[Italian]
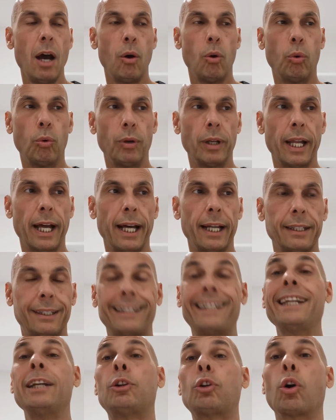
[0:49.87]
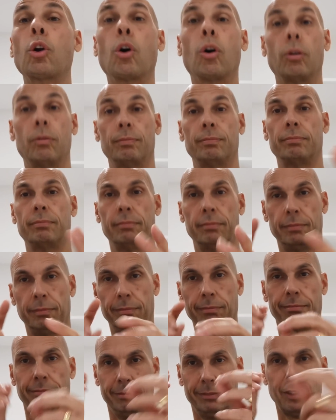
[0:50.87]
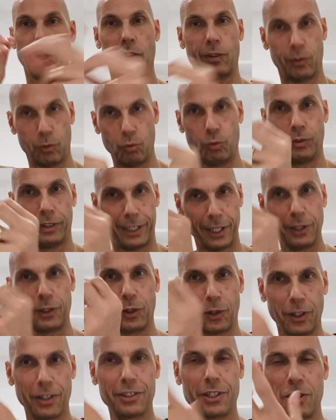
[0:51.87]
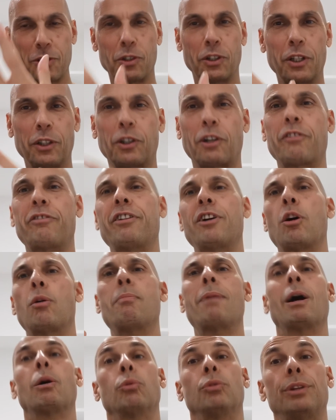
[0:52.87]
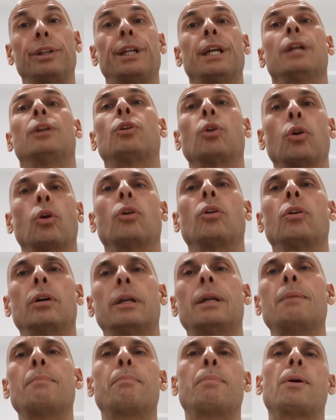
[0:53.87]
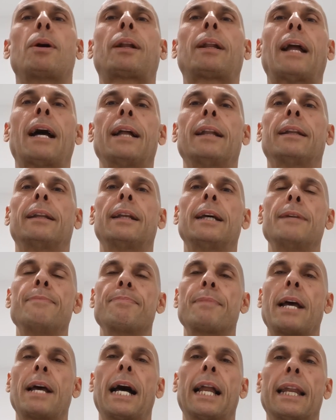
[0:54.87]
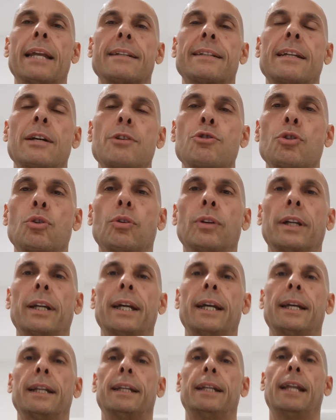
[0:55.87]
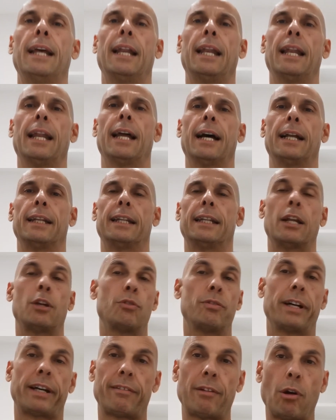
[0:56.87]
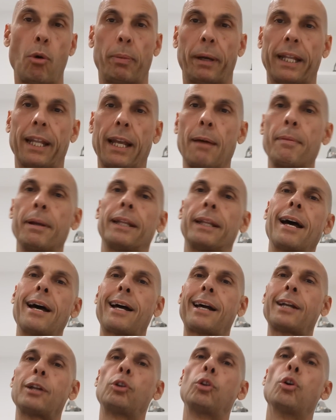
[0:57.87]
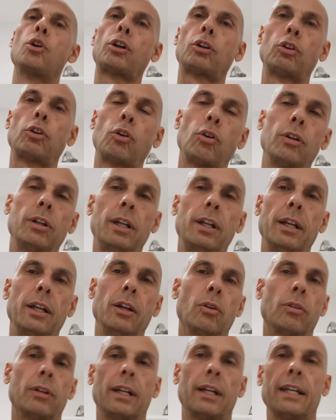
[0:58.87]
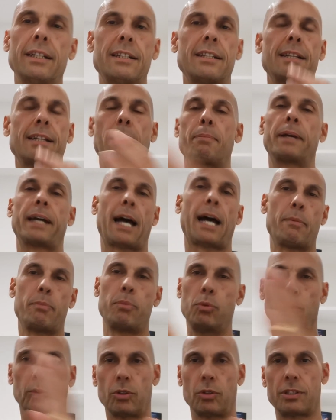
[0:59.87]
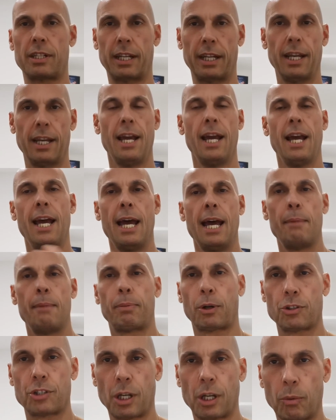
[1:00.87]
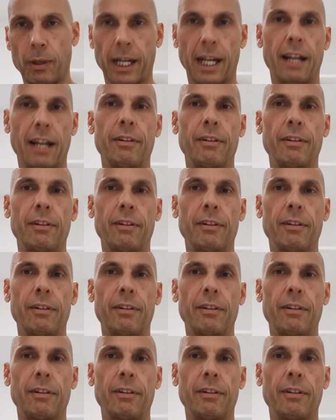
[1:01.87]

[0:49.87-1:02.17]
un titolo, non un titolo nel senso di trofeo, ma un titolo importante alla stagione della, della Juve. Arriviamo praticamente al ritorno con il Lione, lì si capirà appunto se proseguirà